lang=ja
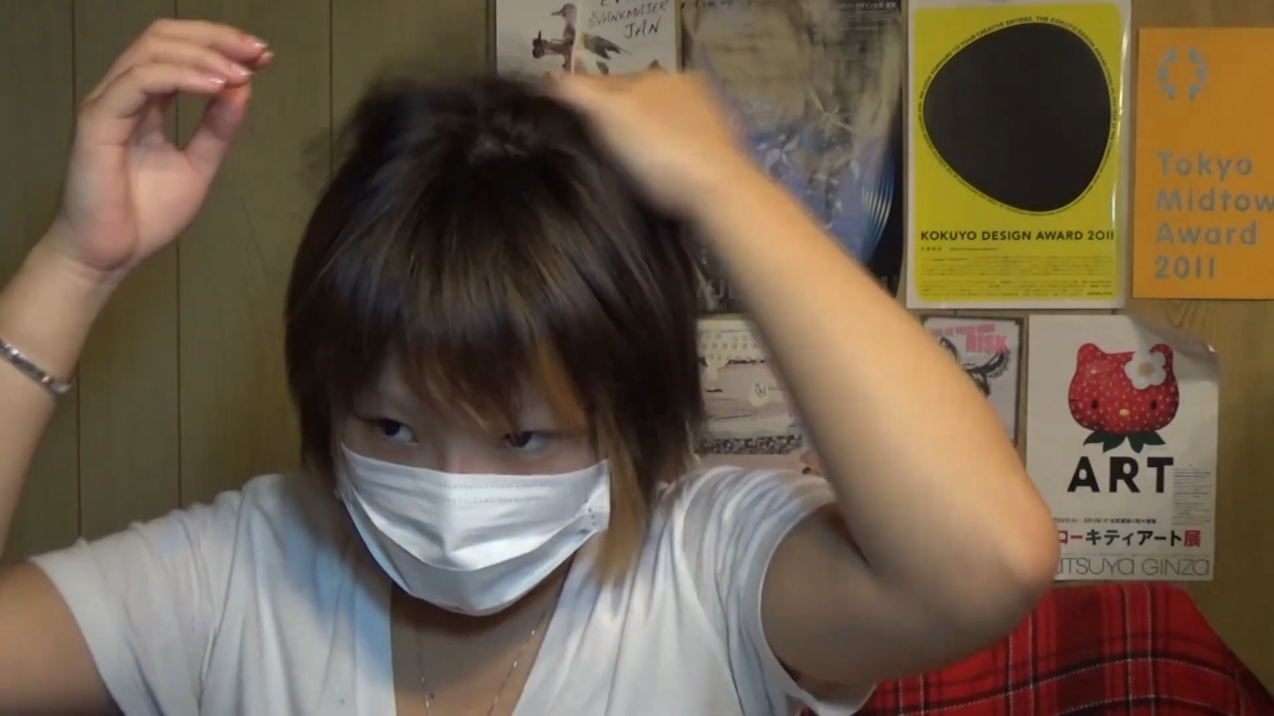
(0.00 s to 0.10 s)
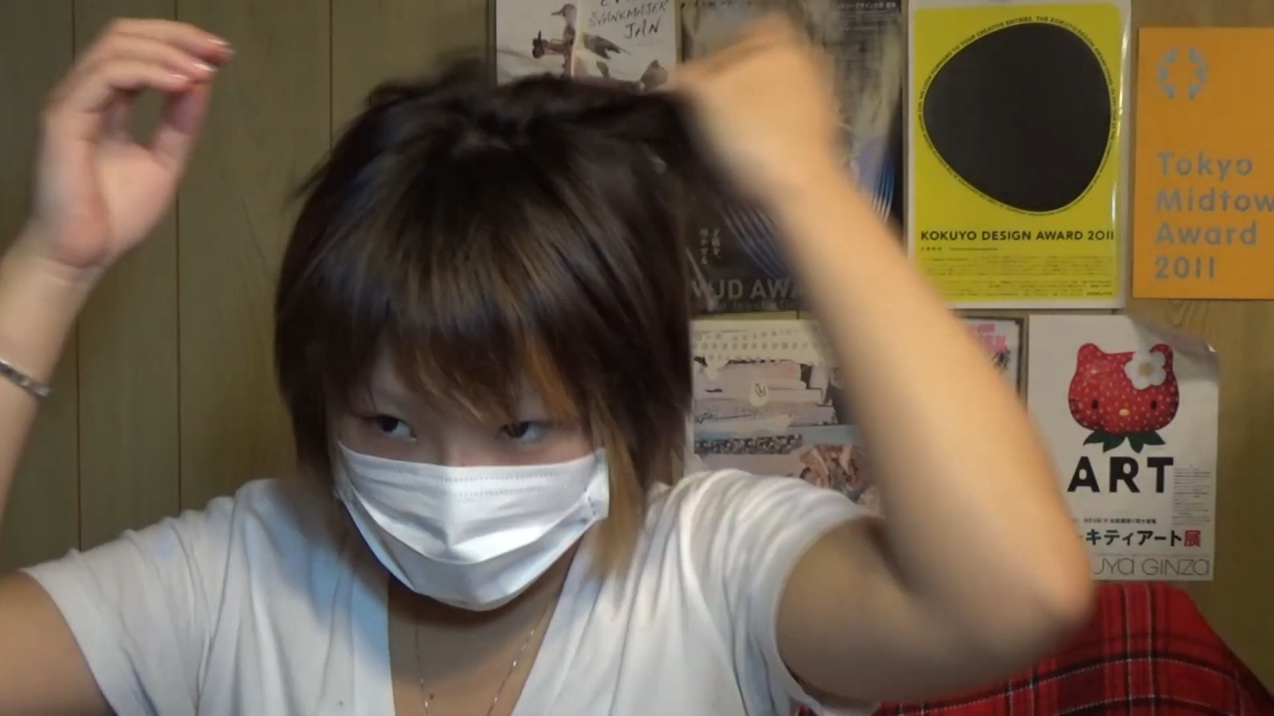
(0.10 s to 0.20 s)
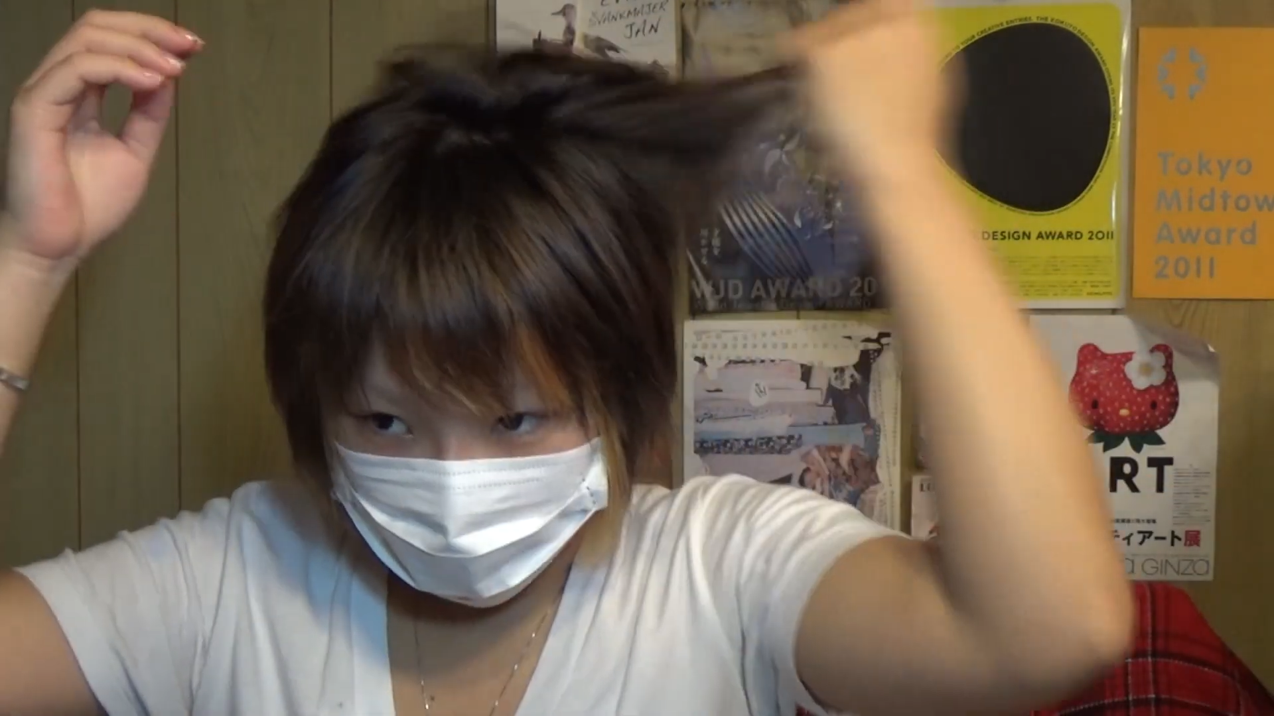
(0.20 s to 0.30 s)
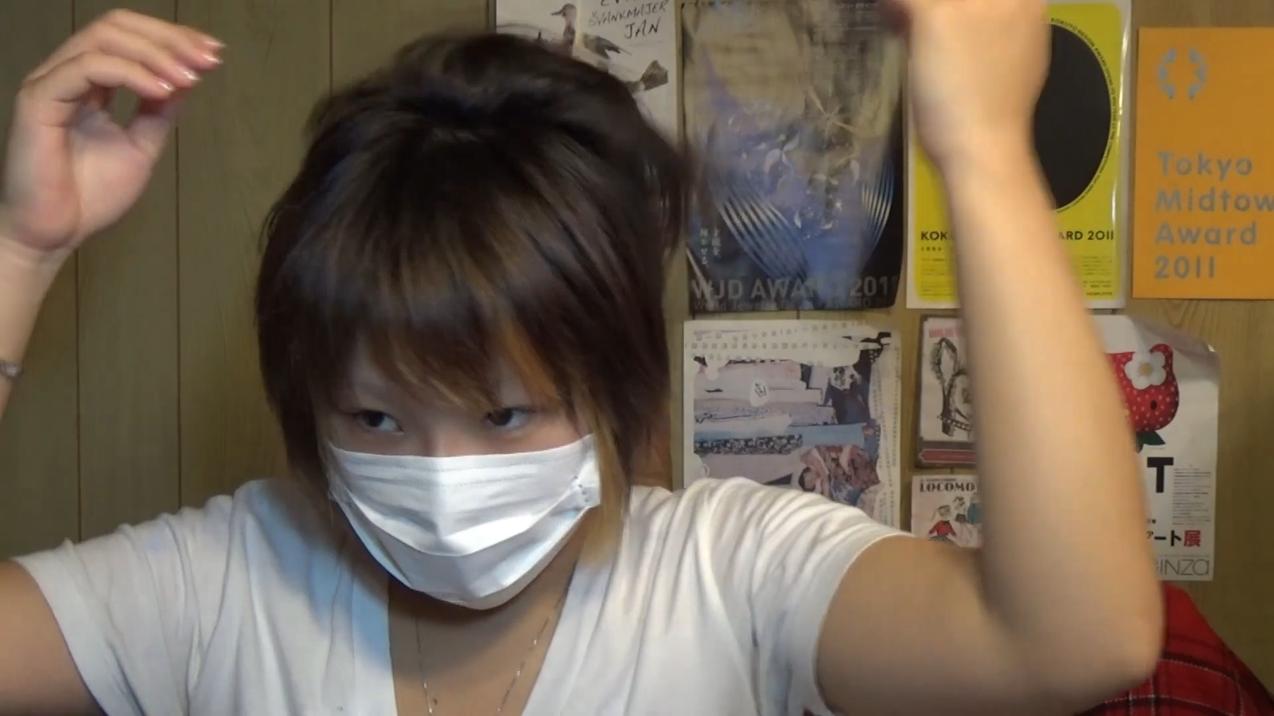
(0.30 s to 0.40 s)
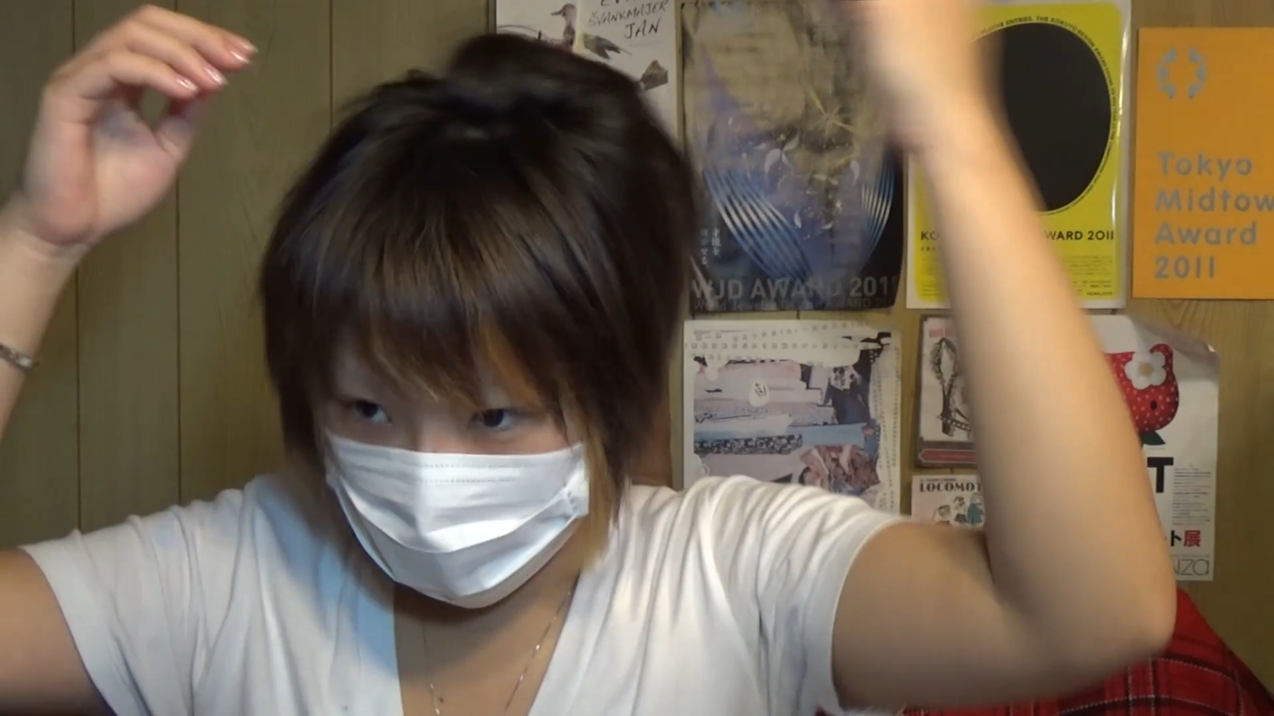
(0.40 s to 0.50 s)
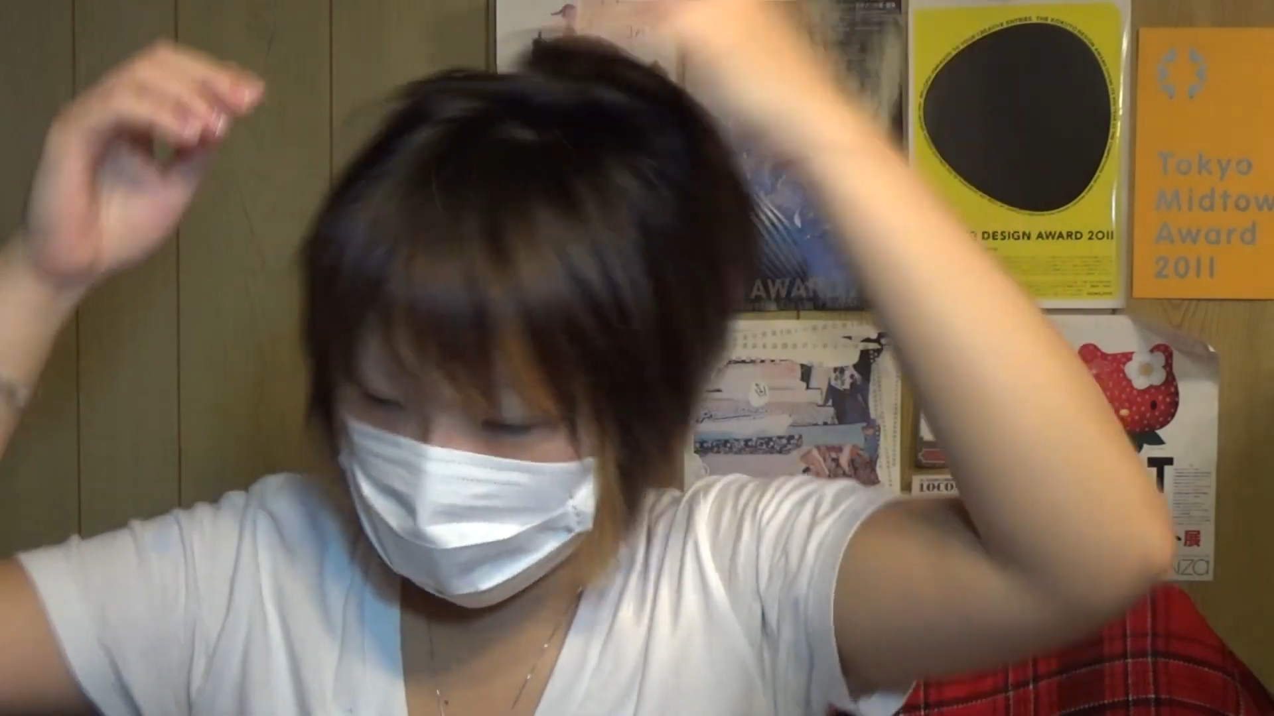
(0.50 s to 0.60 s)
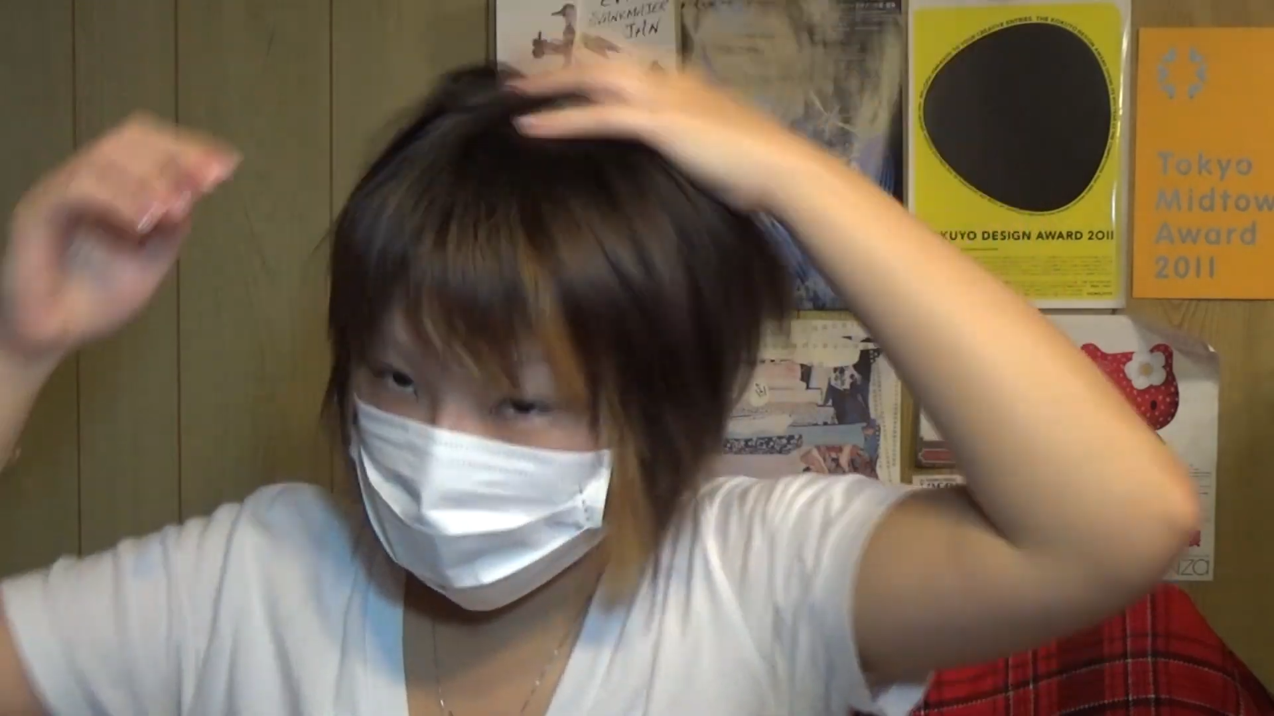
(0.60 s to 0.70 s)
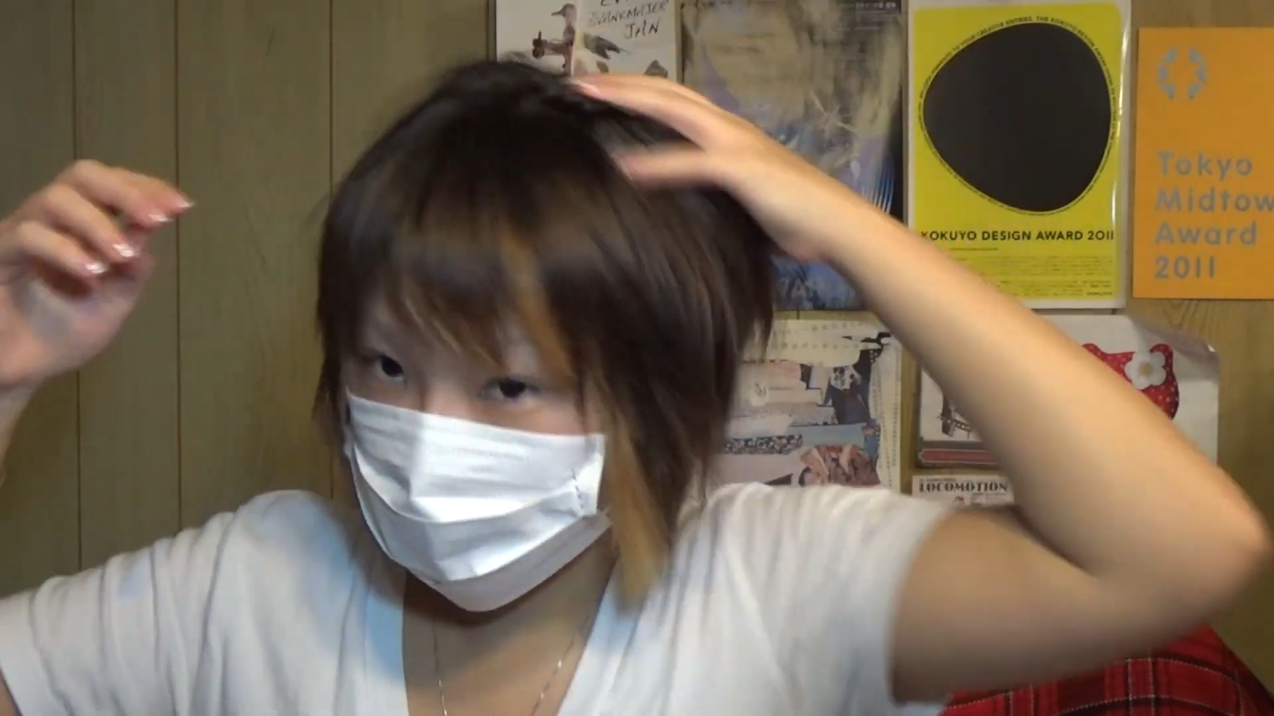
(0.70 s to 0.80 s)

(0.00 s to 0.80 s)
毛をね